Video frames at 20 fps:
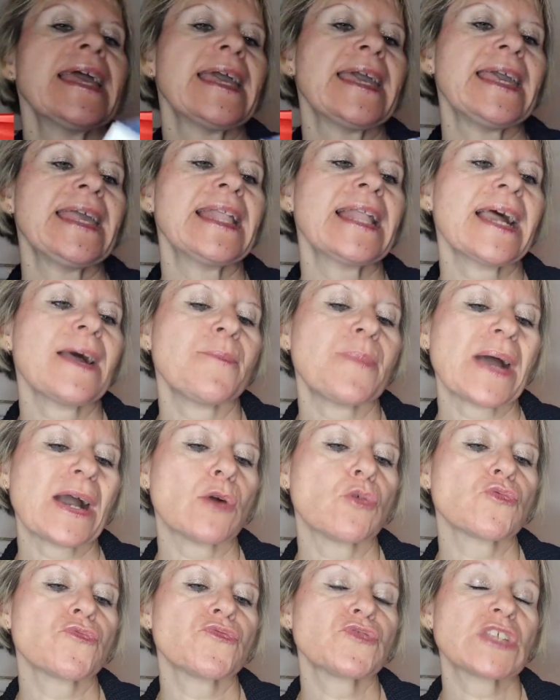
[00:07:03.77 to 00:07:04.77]
Et là, par
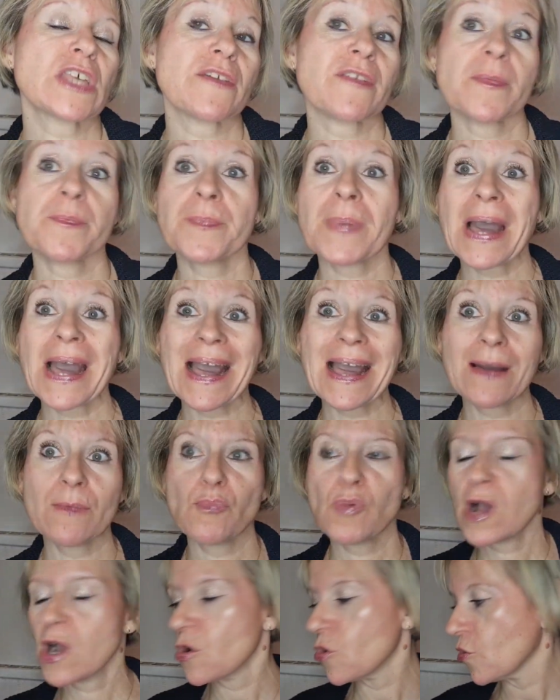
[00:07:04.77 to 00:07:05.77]
contre, vous n'avez pas un
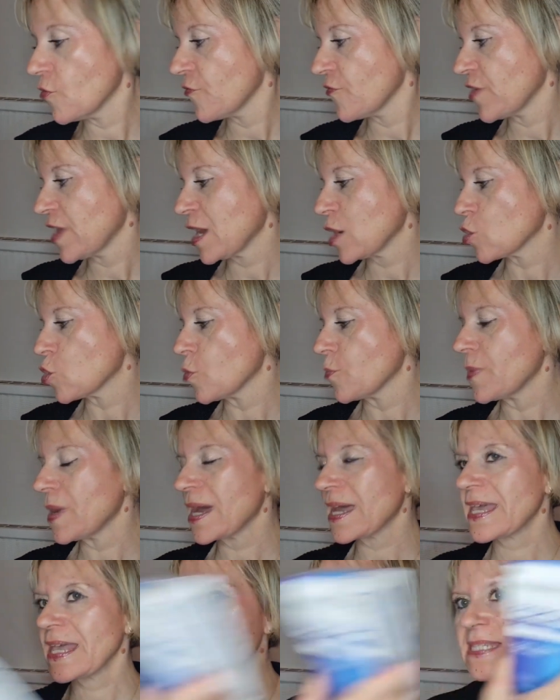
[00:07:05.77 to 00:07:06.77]
mois offert
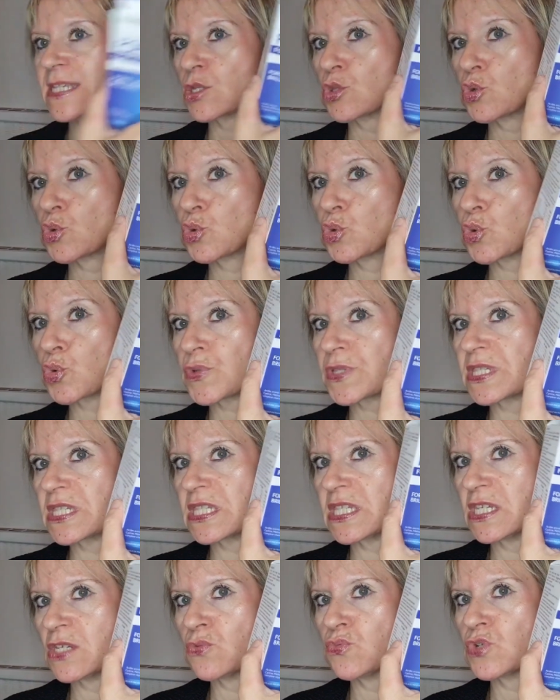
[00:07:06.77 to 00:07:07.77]
comparé à cette
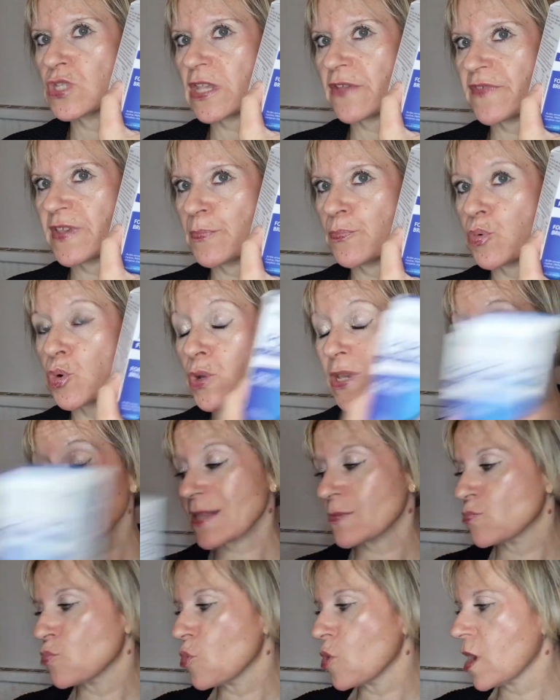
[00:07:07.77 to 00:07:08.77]
cursie, vous avez pour
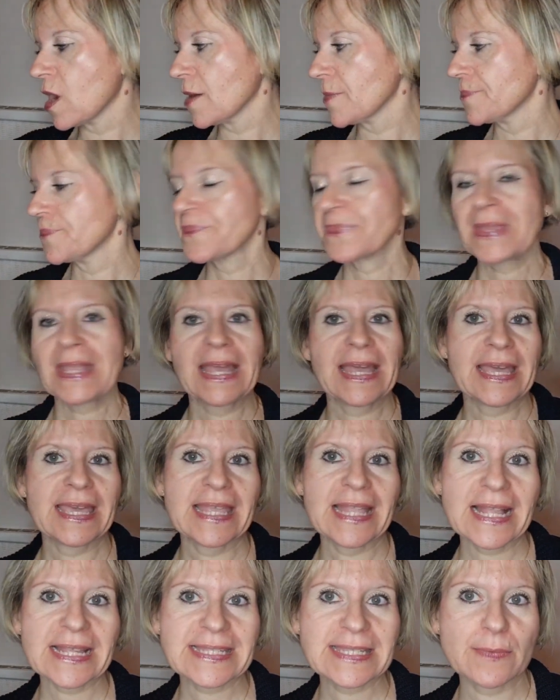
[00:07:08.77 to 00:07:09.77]
4 mois. Et
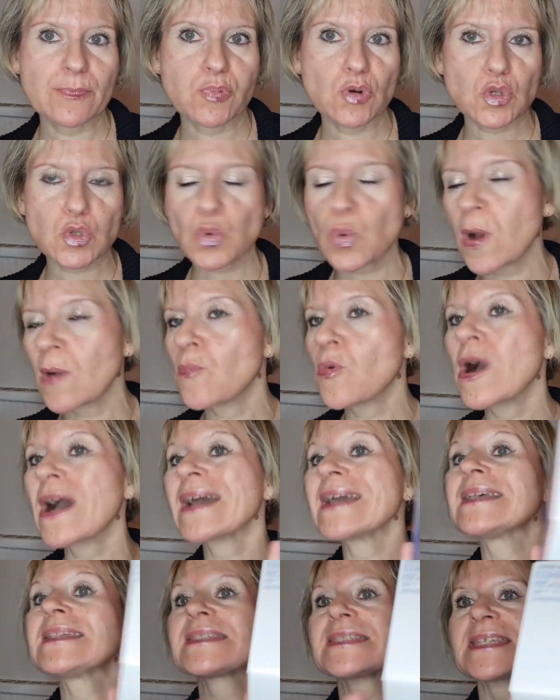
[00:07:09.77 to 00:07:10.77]
là, c'est pour 3 mois
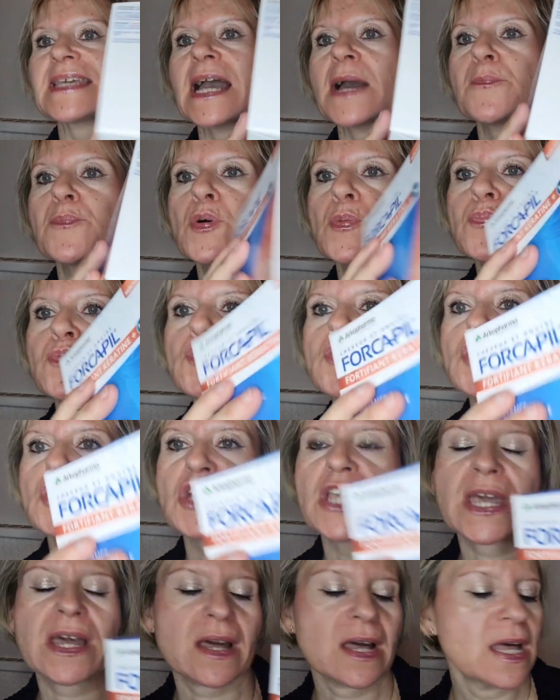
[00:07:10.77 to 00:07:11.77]
et c'est un peu plus
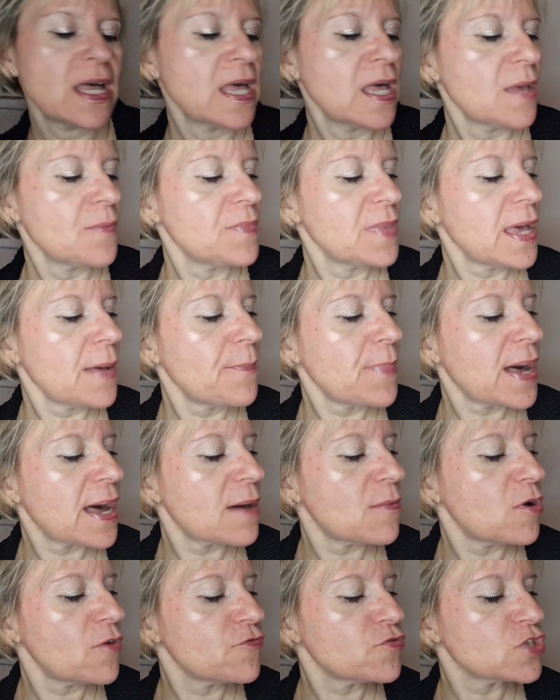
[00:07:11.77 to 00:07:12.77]
cher. Mais
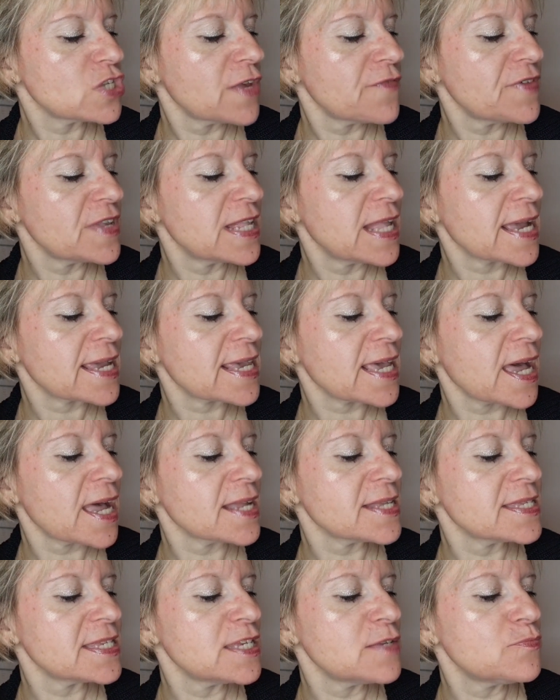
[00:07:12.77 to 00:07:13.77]
apparemment, vous avez de la
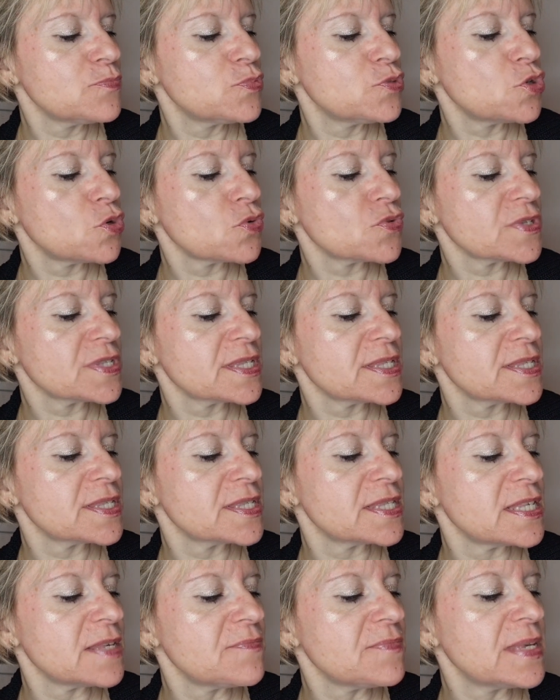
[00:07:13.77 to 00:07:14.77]
kératine
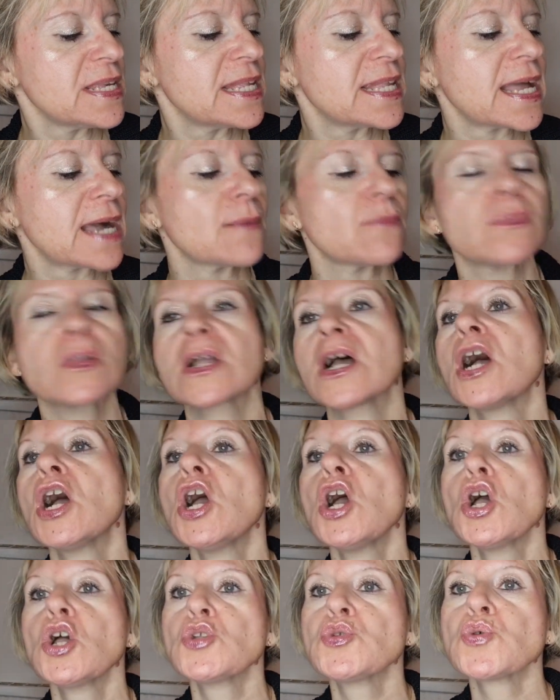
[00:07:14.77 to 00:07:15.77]
biosimilable.
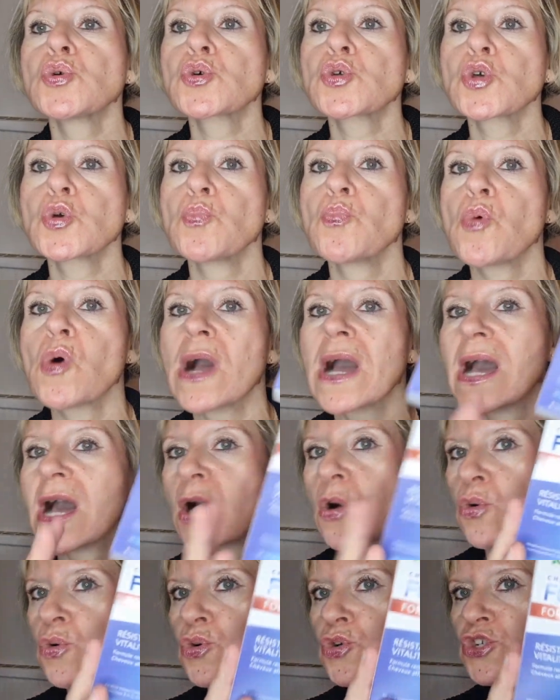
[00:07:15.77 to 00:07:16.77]
Donc, euh,
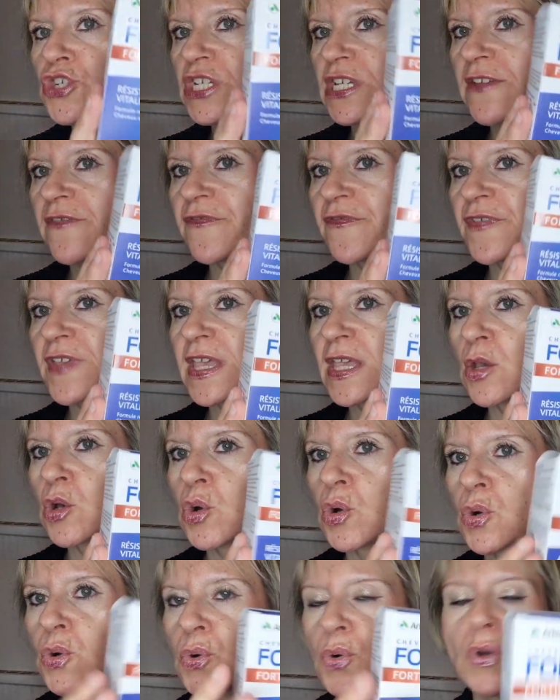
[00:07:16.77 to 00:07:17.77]
moi, euh, j'ai fait...
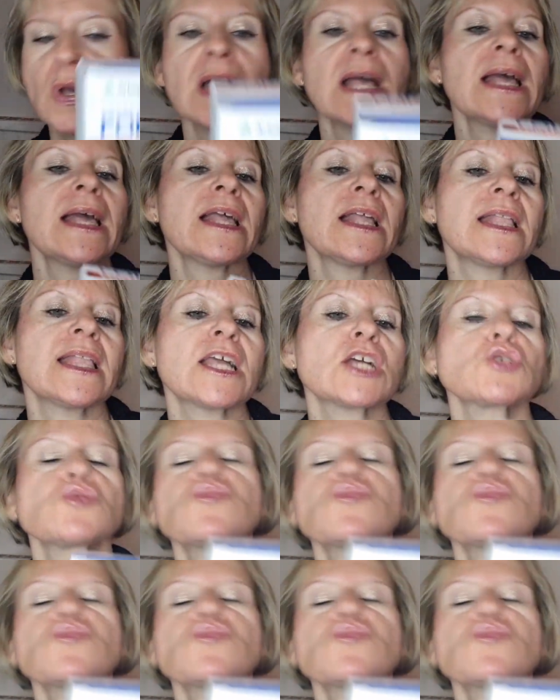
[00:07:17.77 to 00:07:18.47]
Euh, là,